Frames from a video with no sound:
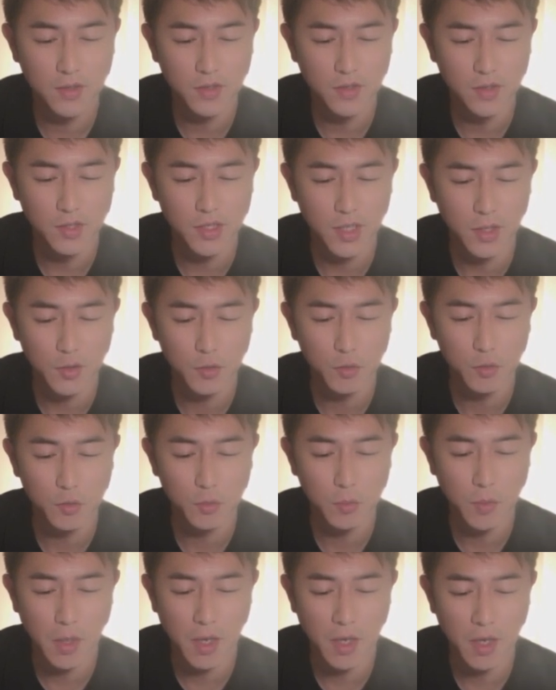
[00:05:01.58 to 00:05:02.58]
結束
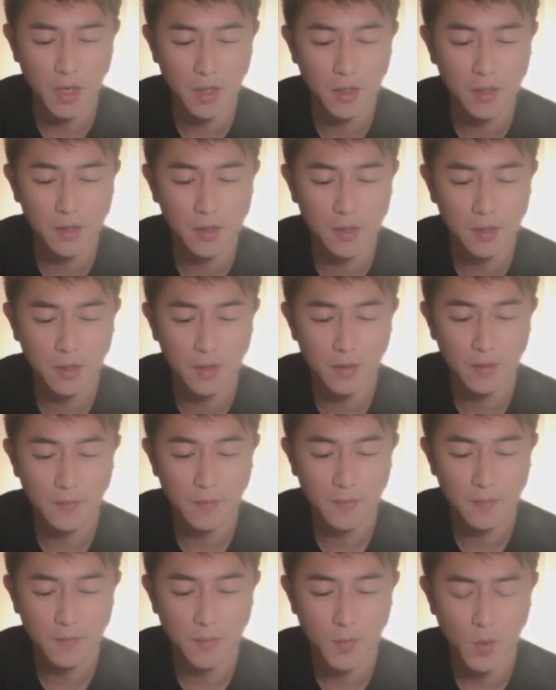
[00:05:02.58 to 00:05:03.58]
嗎？
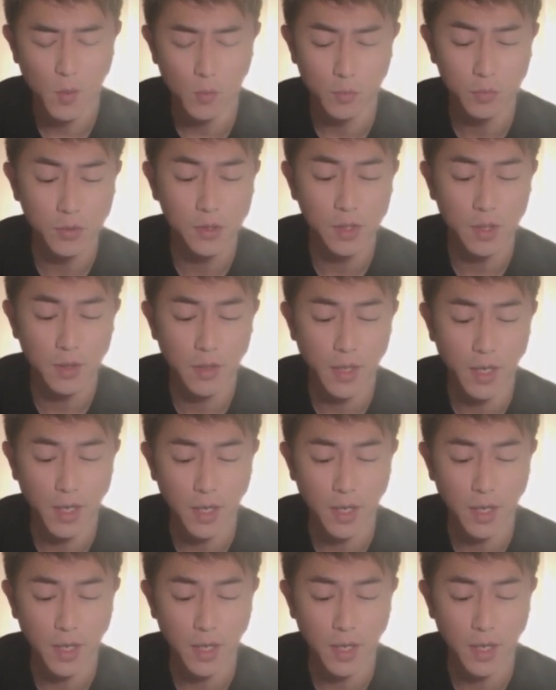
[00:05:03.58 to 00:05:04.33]
我不知道誒，